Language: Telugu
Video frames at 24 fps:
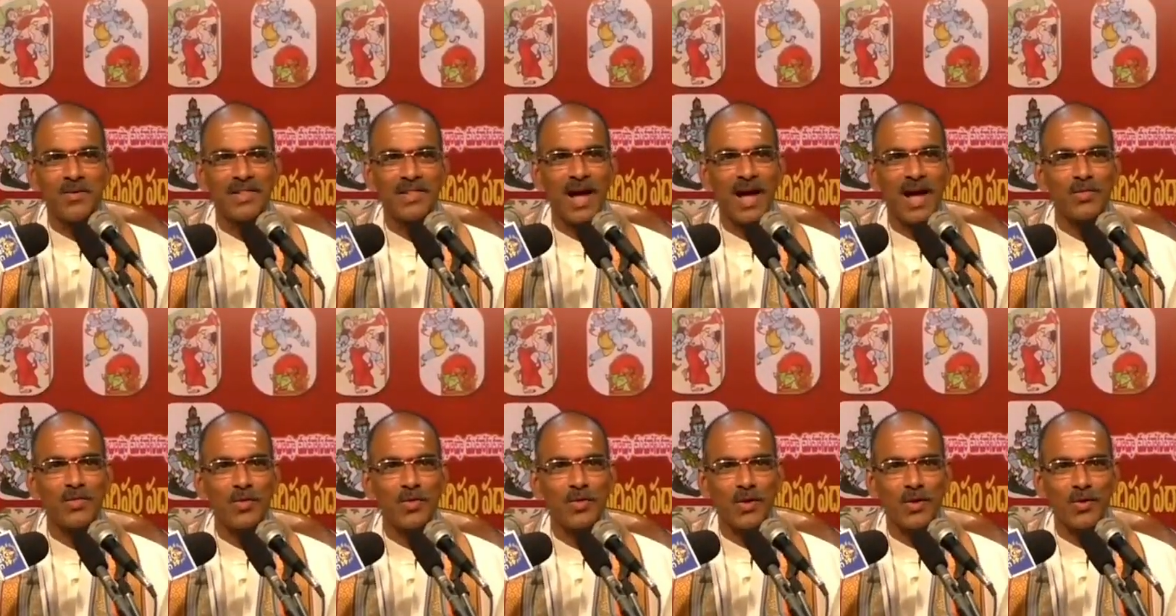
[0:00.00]

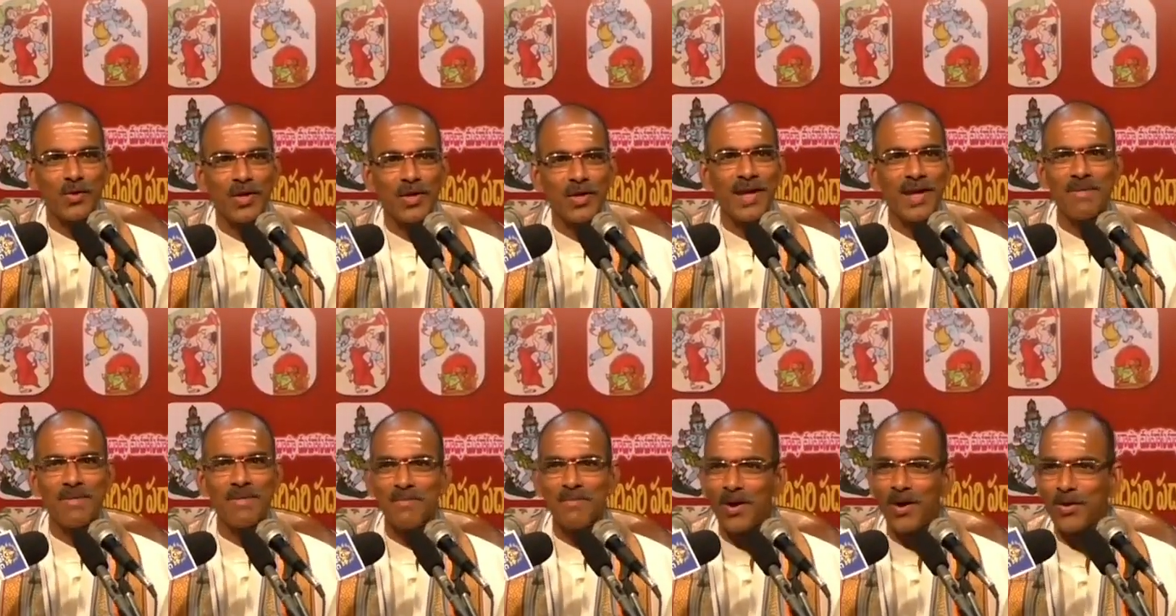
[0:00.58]
దాంతో అందులో
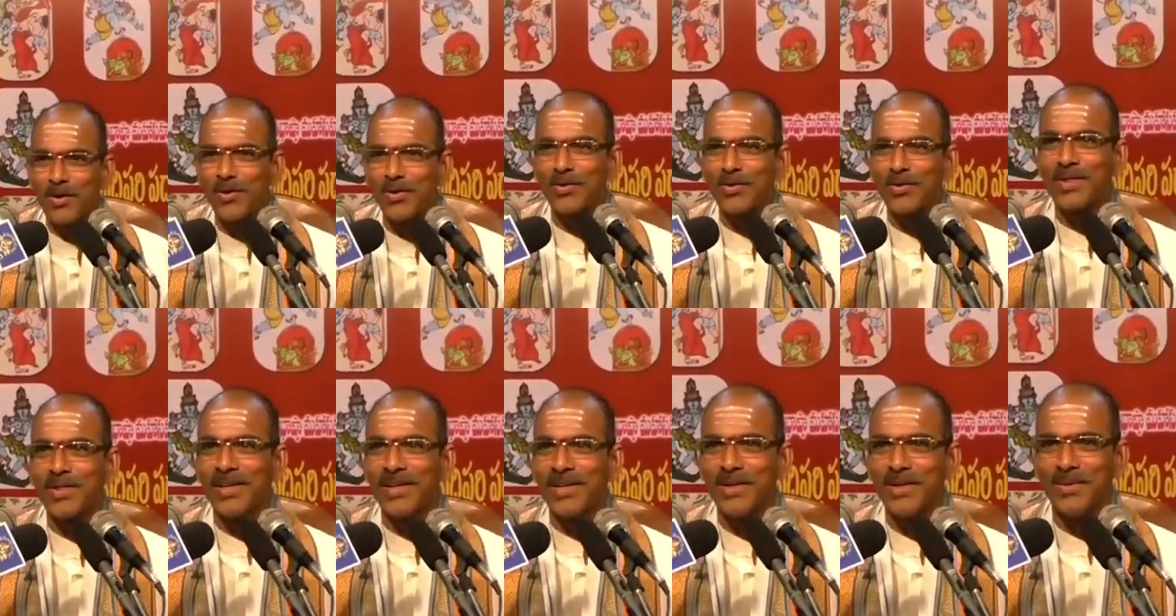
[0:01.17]
ఏం మారుతుందో
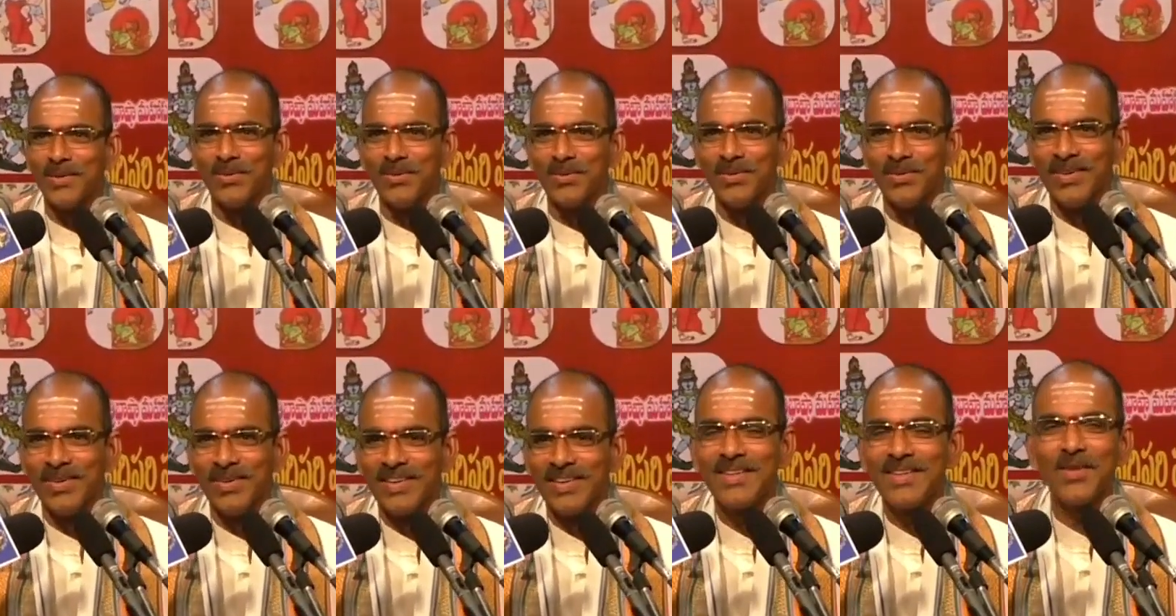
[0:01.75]
తెలియదు
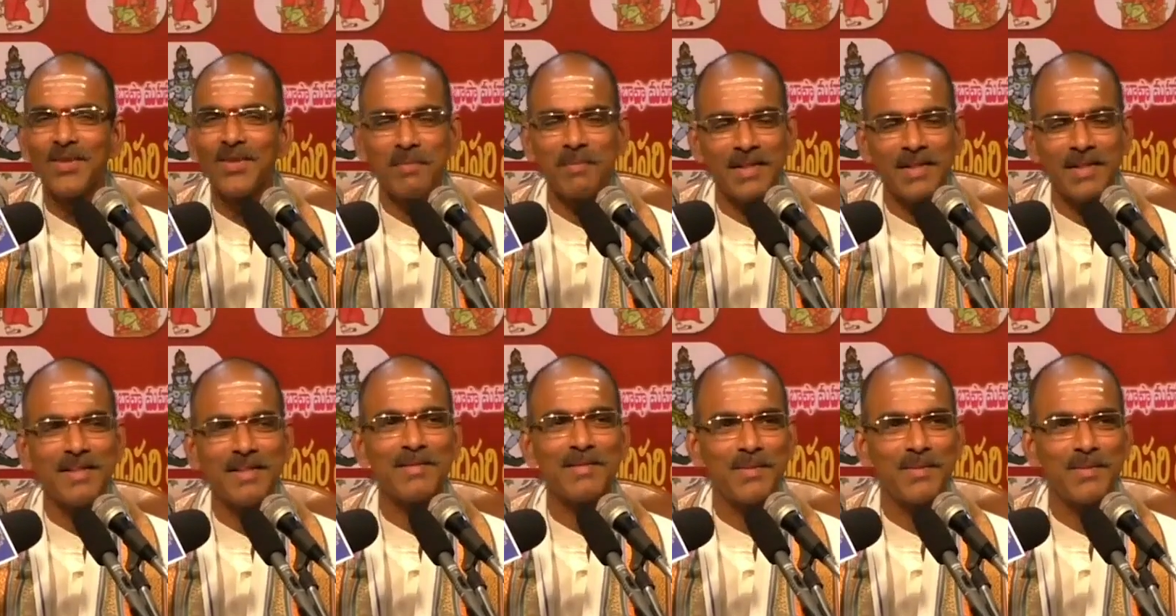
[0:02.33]
ఇదో
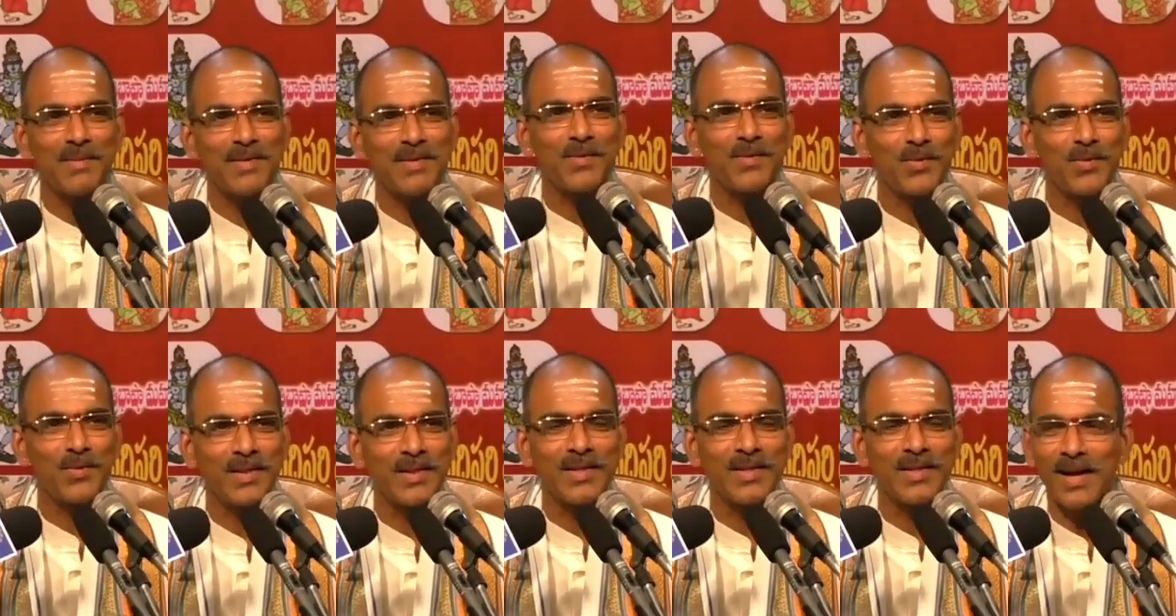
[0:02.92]
పెద్ద సమస్య
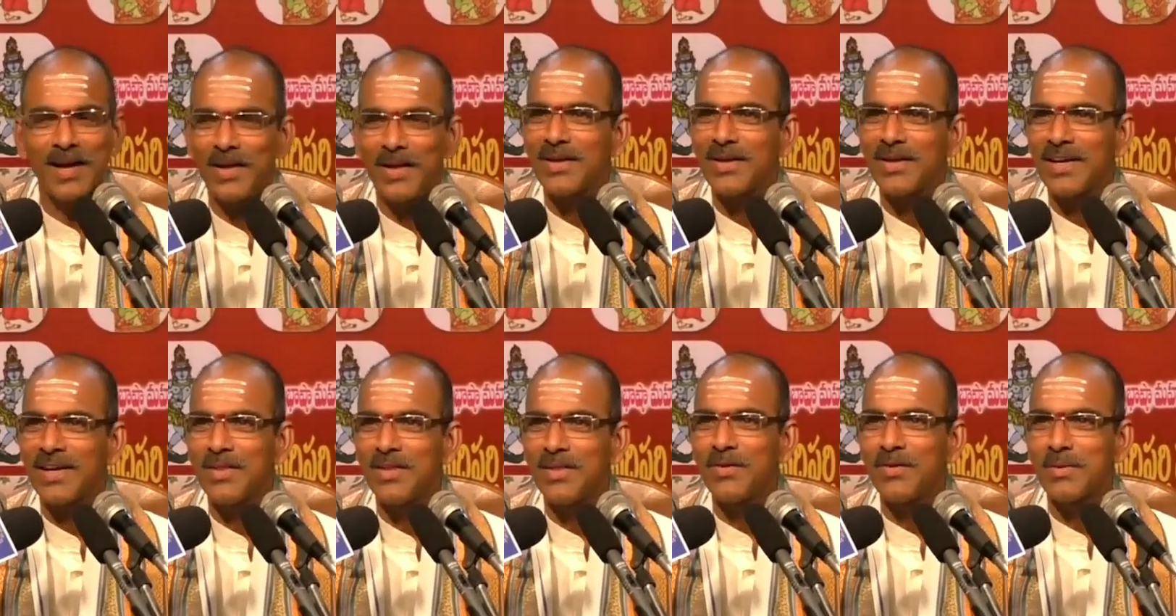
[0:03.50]
అవుతుంది
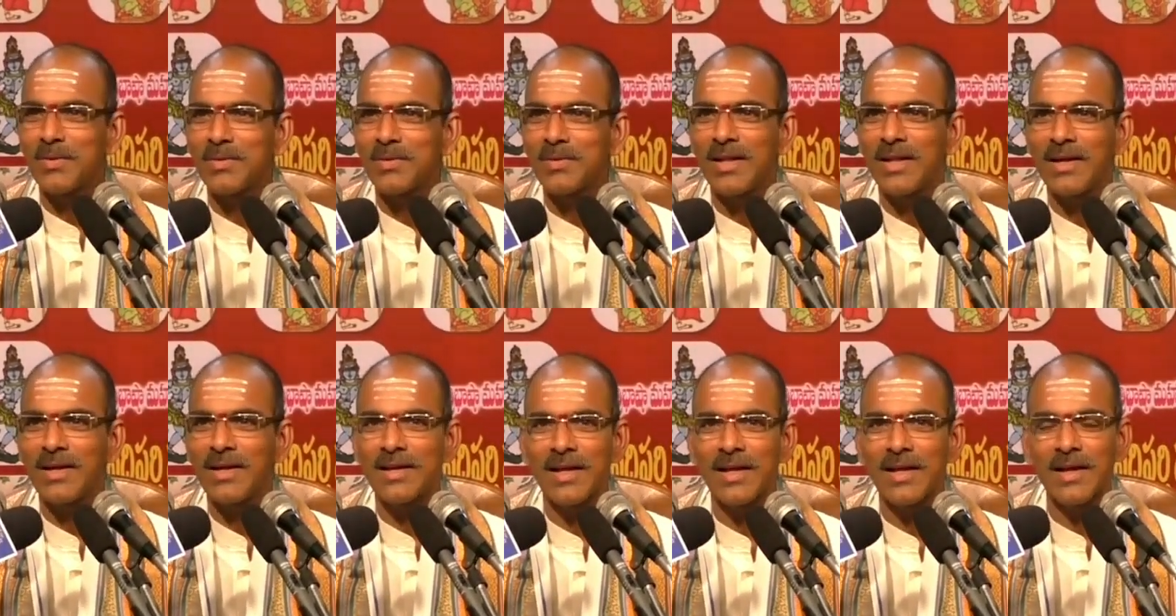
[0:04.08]
అందుకని ఎందుకు
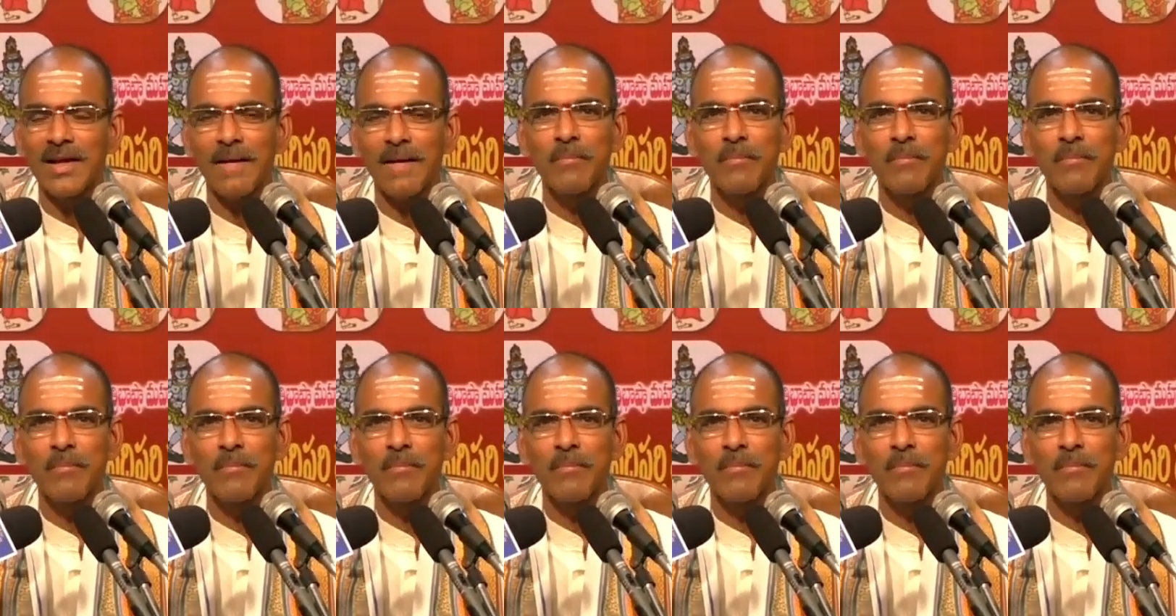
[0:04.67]
చెబుతున్నానంటే